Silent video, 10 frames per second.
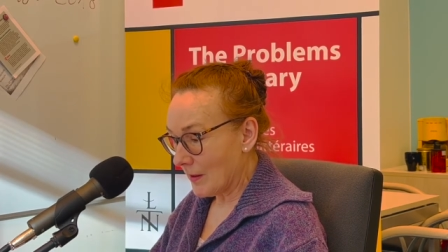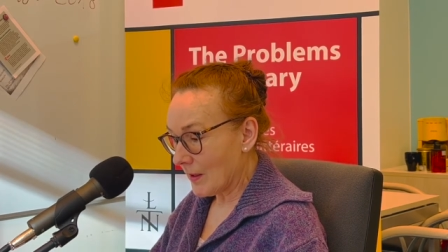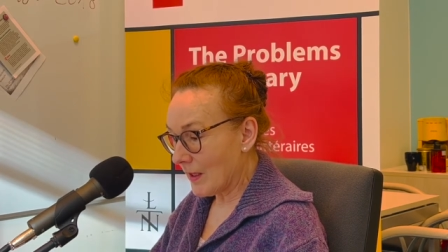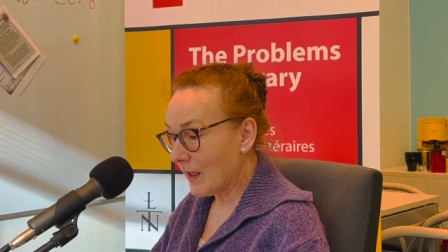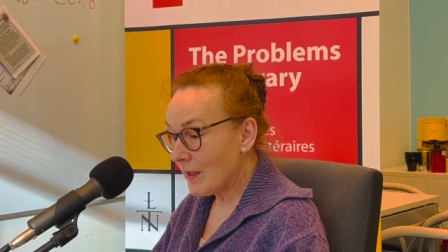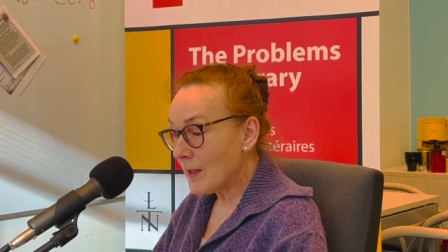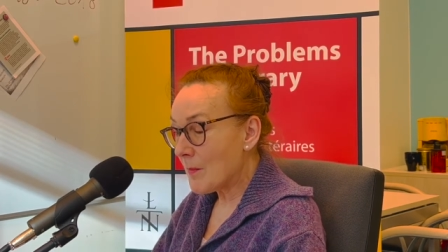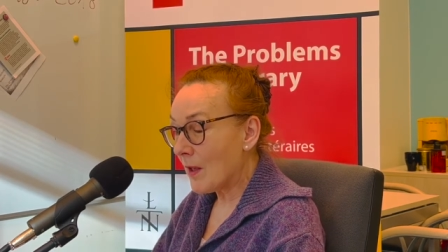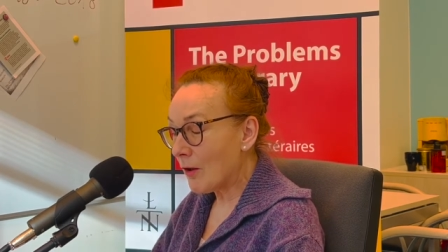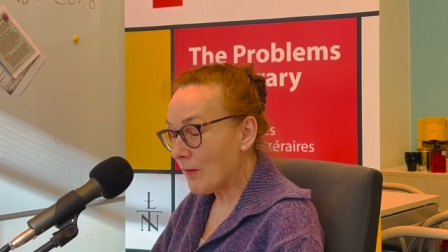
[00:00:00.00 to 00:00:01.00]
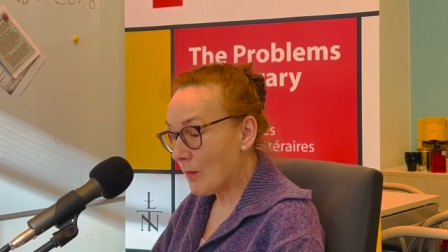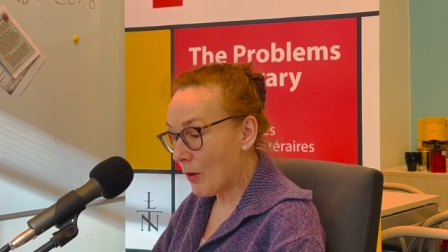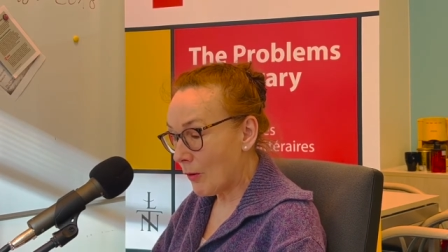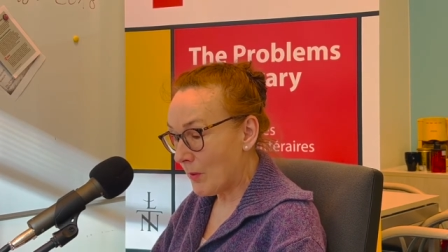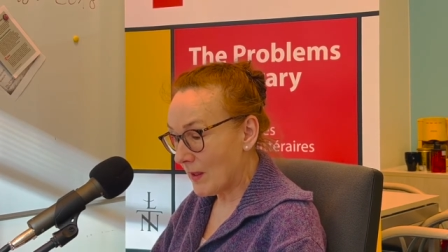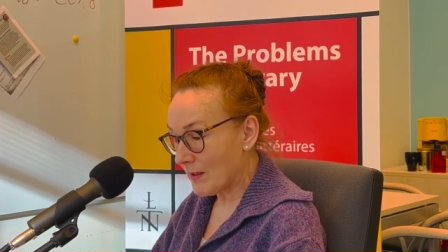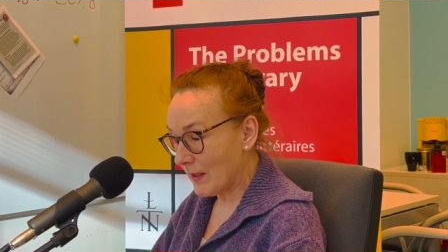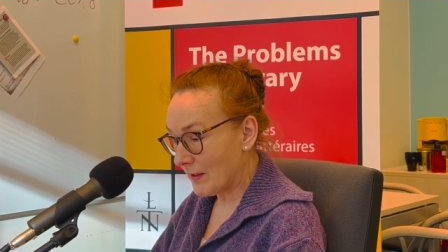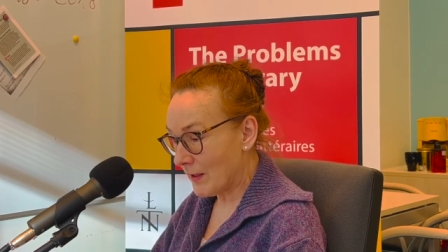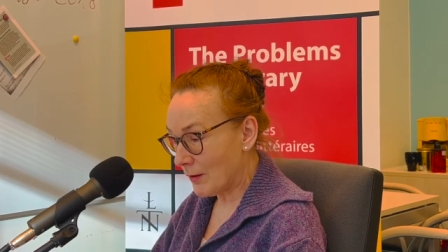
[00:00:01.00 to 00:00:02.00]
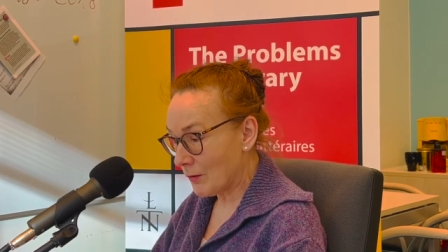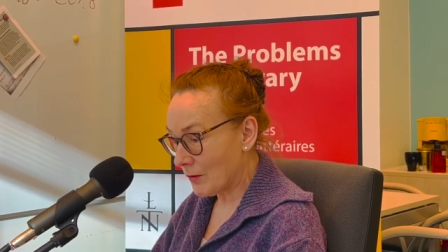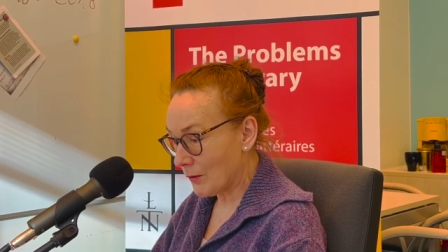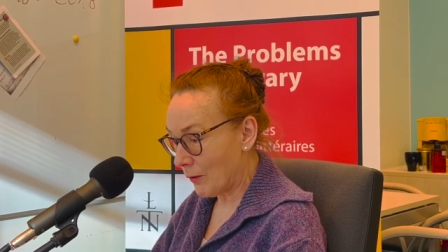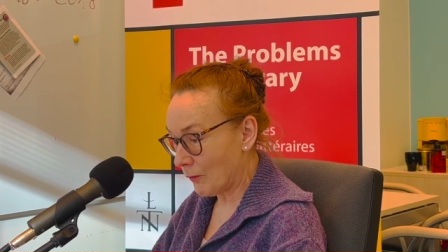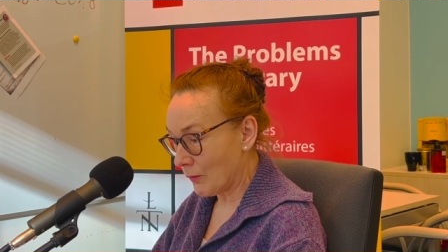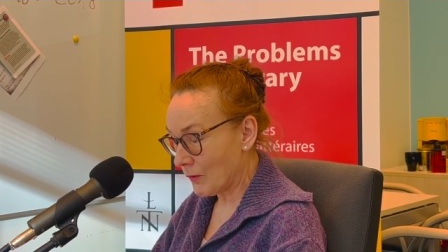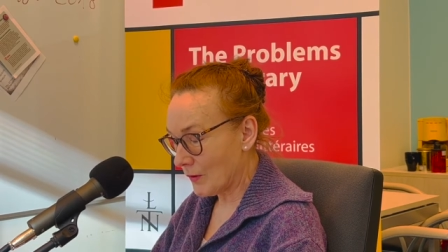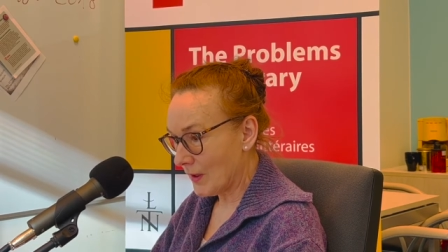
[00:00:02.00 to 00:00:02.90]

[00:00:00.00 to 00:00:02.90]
Kle malował obraz Angelus Novus.